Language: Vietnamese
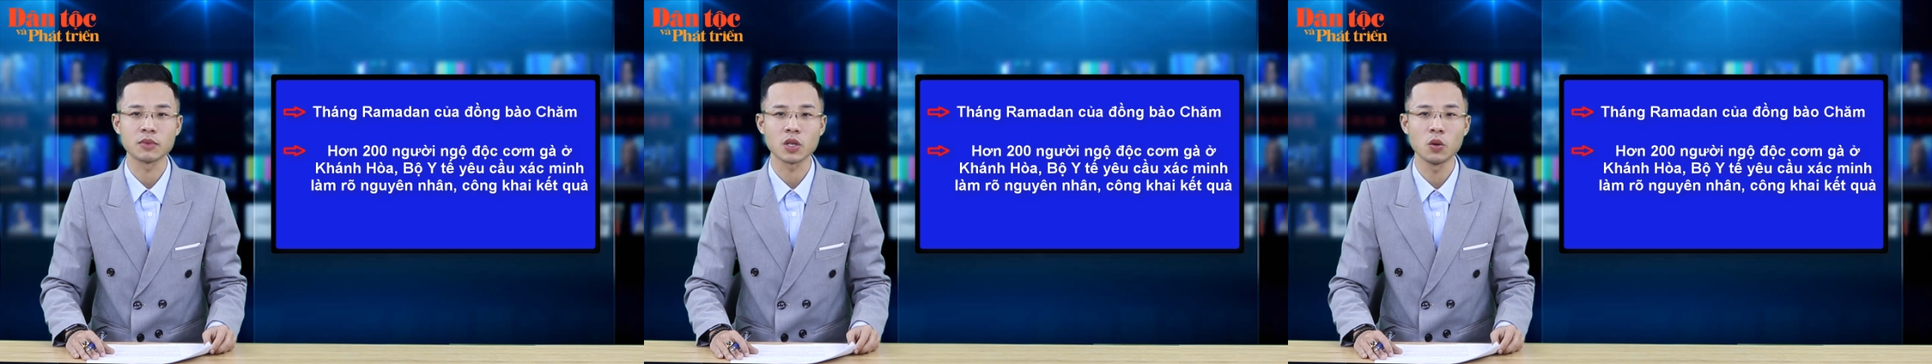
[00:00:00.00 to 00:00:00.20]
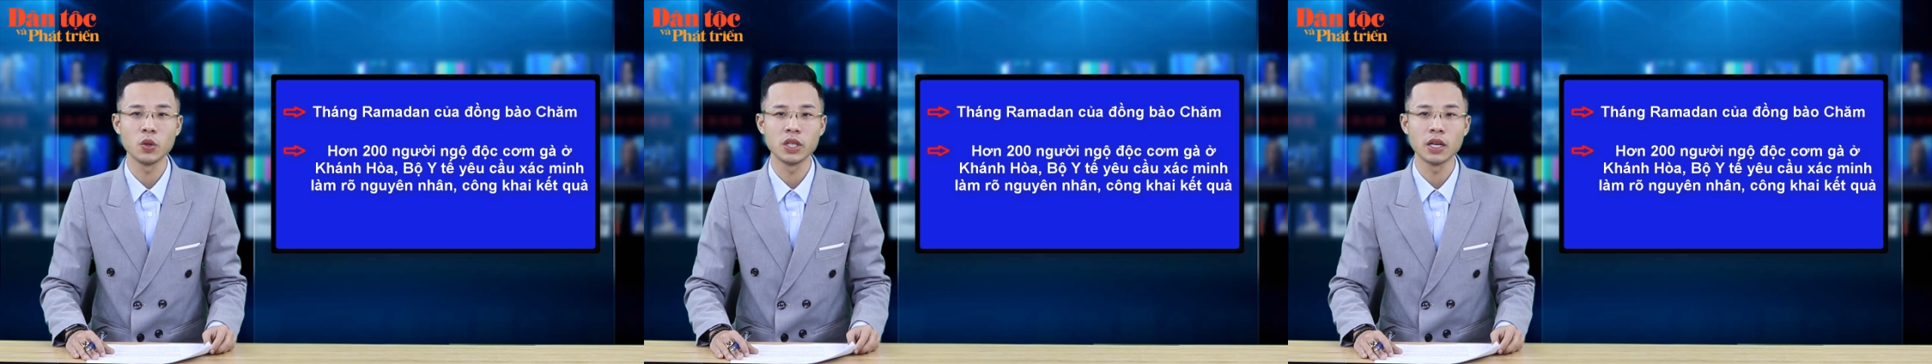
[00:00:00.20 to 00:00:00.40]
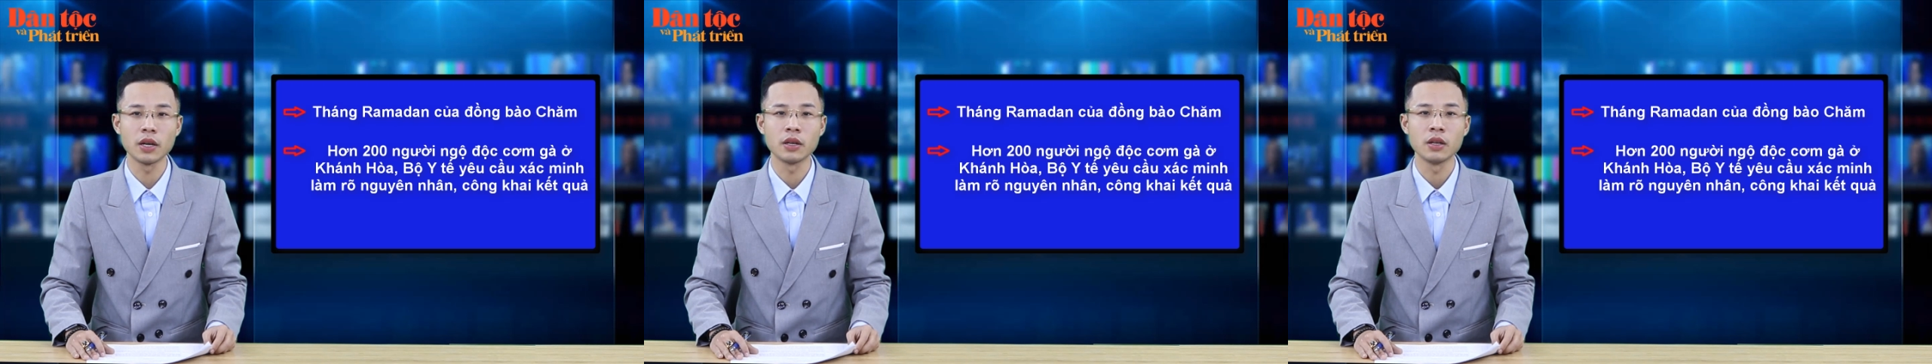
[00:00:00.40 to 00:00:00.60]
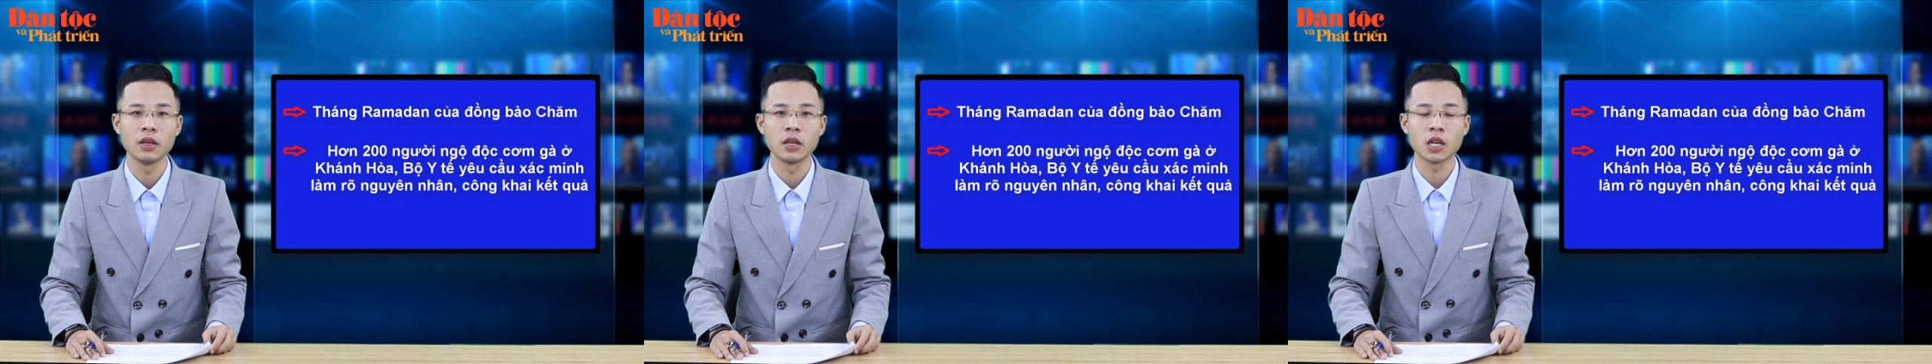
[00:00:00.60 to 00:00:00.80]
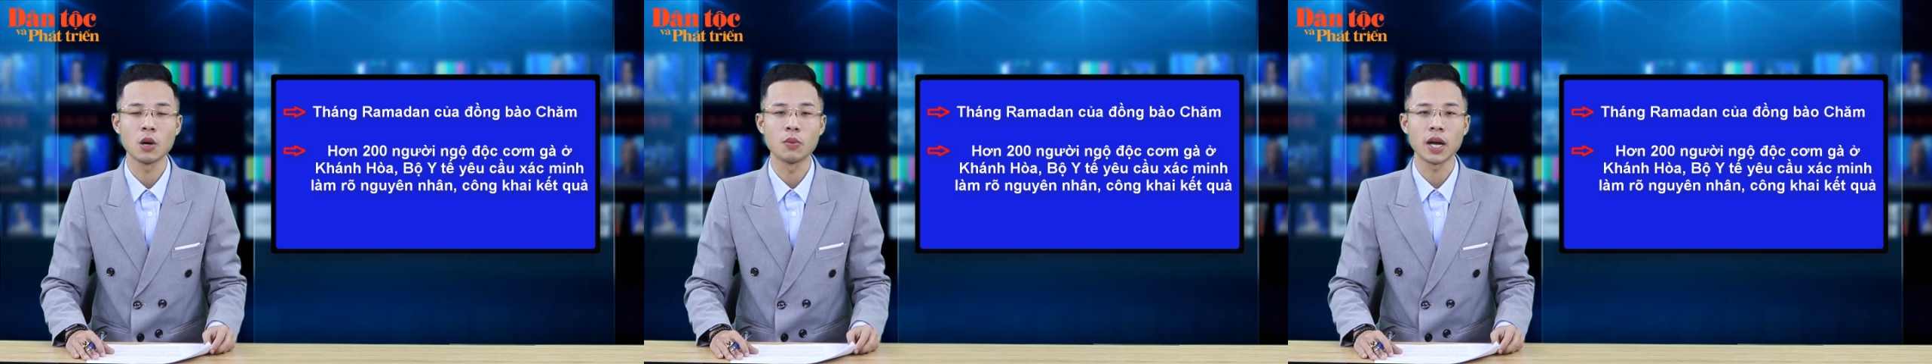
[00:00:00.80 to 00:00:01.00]
rõ nguyên nhân,
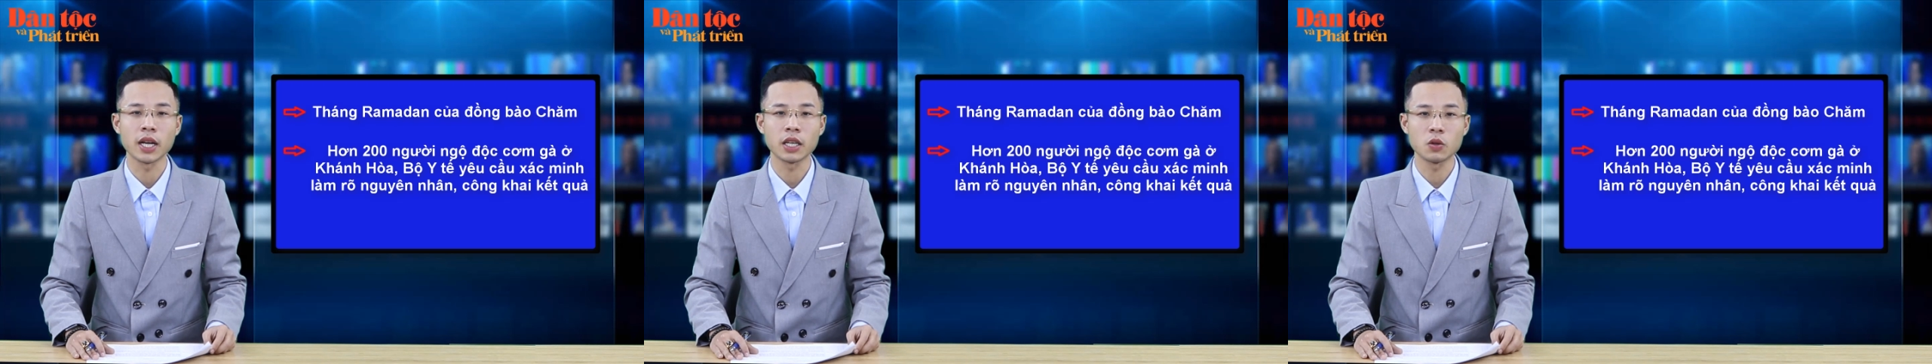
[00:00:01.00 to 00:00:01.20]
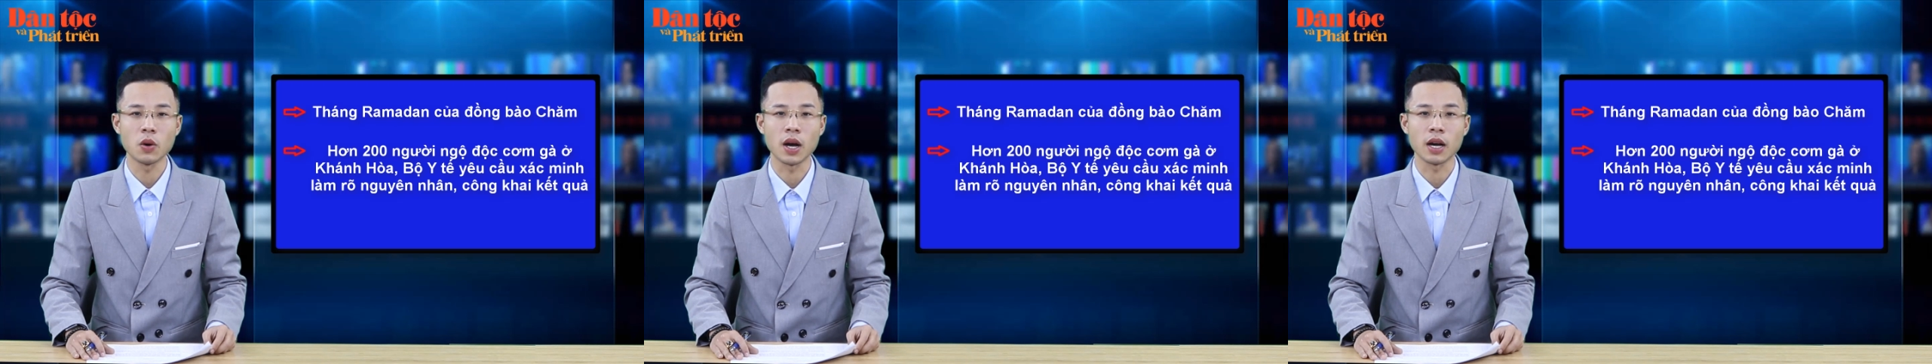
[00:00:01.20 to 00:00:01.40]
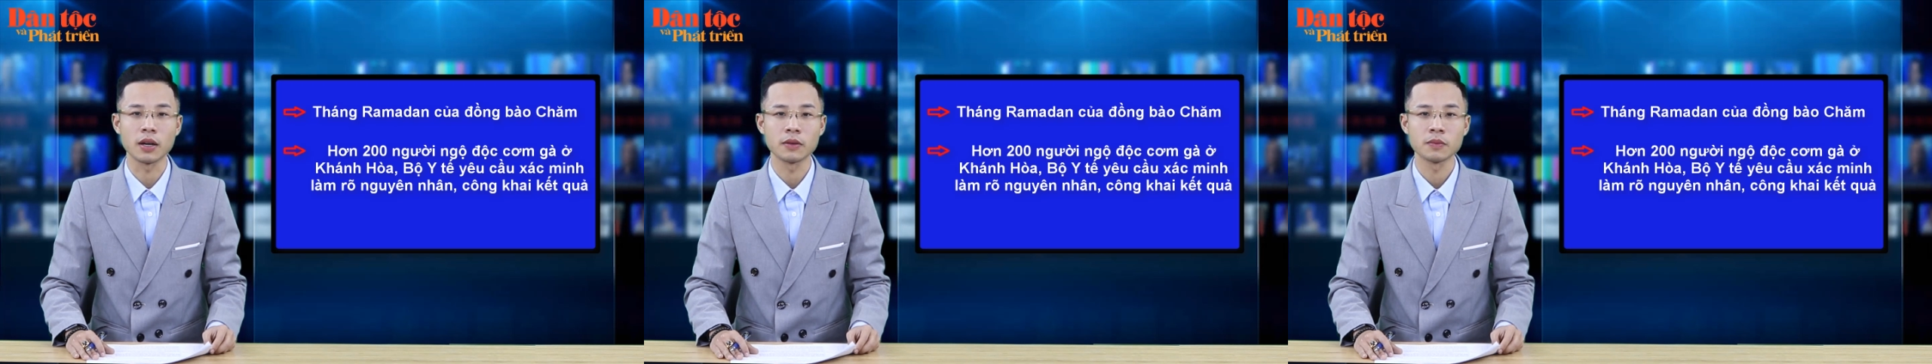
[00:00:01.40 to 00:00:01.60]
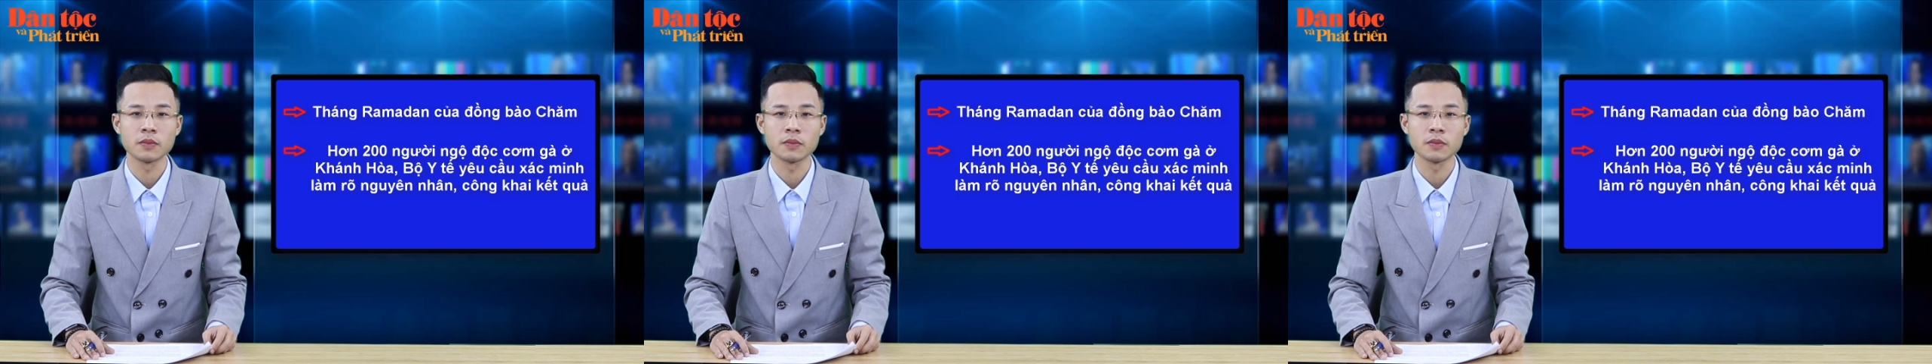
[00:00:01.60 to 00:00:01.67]
công khai kết quả.